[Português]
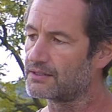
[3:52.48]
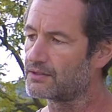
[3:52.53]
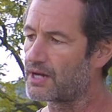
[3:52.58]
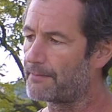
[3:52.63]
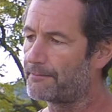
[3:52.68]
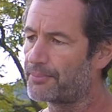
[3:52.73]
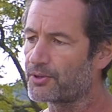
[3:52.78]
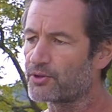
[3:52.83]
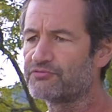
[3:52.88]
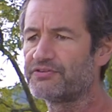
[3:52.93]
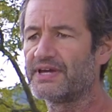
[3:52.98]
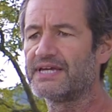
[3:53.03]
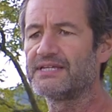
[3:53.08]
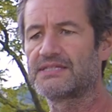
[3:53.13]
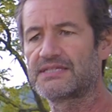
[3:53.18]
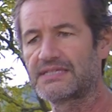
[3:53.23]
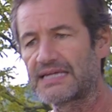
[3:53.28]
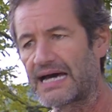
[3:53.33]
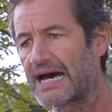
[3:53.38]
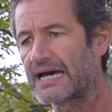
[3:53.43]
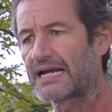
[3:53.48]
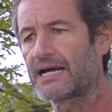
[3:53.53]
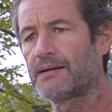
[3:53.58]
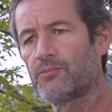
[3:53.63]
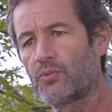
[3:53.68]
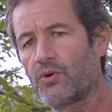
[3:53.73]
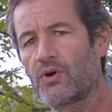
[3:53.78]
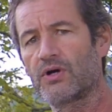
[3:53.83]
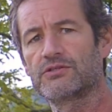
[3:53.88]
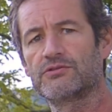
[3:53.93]
Aproveitar a
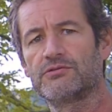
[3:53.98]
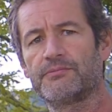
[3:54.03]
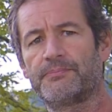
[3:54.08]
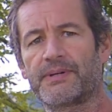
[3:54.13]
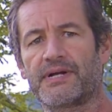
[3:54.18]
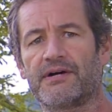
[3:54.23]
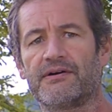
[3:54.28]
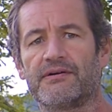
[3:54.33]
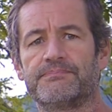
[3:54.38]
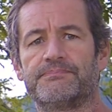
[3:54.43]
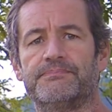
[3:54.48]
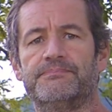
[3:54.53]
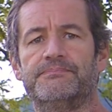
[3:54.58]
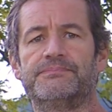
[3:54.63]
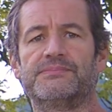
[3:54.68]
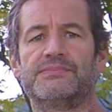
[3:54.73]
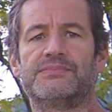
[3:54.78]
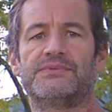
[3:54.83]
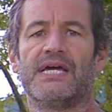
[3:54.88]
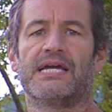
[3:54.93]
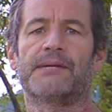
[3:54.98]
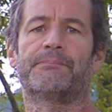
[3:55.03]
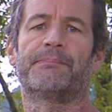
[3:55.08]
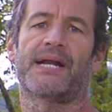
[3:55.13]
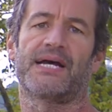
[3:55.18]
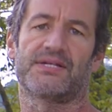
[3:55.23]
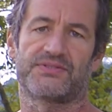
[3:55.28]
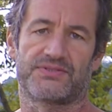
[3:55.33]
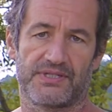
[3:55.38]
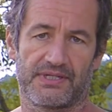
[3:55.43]
moto para ter
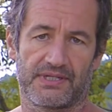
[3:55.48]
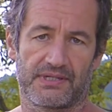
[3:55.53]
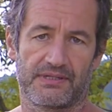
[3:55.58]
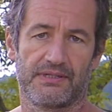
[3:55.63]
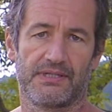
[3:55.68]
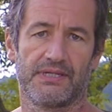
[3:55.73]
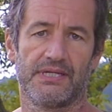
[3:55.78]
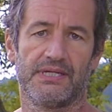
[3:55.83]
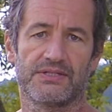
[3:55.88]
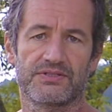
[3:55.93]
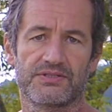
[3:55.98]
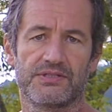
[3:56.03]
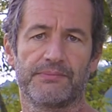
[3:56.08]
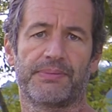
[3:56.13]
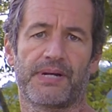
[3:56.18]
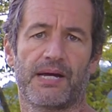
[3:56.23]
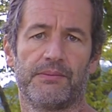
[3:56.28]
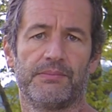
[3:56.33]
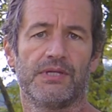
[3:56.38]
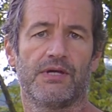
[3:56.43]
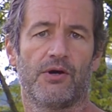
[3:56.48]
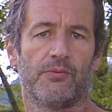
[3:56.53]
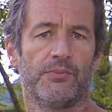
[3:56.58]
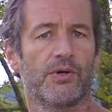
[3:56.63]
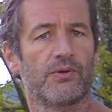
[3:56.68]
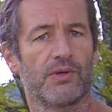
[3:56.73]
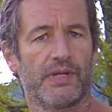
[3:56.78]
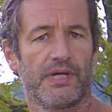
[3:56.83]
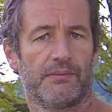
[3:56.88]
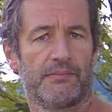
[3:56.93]
prazer. Esse para mim é o
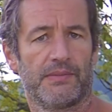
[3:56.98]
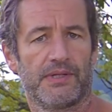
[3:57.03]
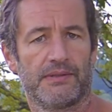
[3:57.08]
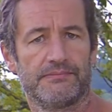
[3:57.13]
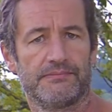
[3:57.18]
meu lema.